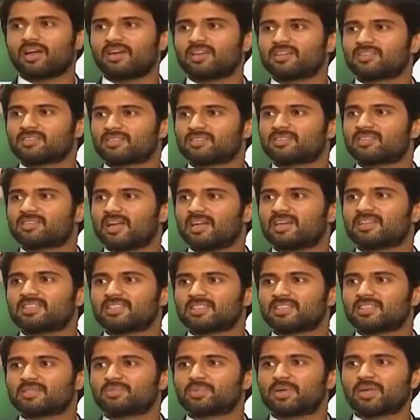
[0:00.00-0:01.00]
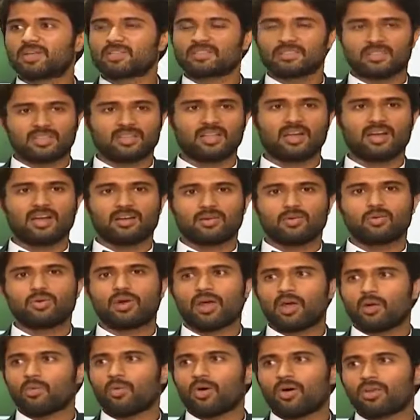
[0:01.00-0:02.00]
దట్ ఈస్ దట్ ఈస్ ఇన్స్పిరేషన్ దట్
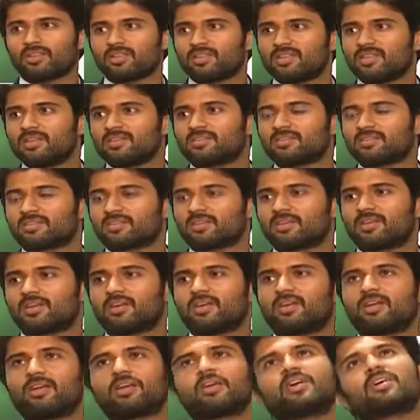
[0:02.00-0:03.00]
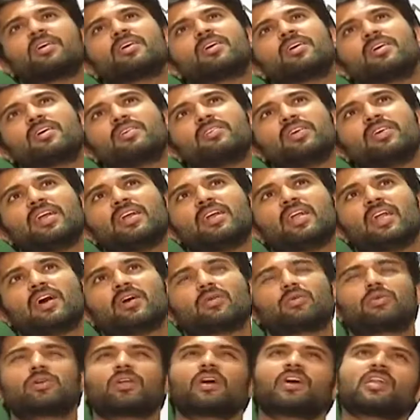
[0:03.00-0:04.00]
డూడ్ ఐ వాంట్ దీస్
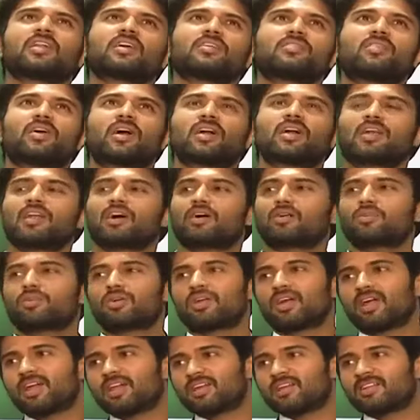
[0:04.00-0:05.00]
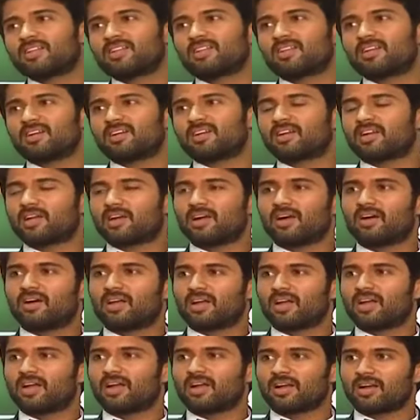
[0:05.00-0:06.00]
వీడిలాగా ఉండాలి వాడిలాగా ఉండాలి ఇట్లా
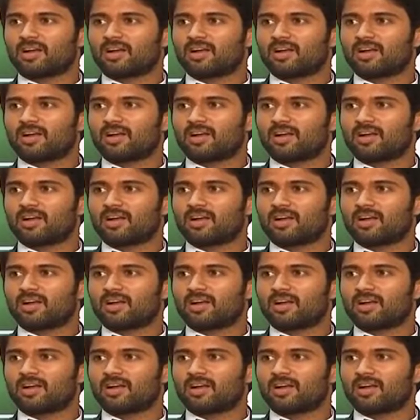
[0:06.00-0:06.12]
కావాలి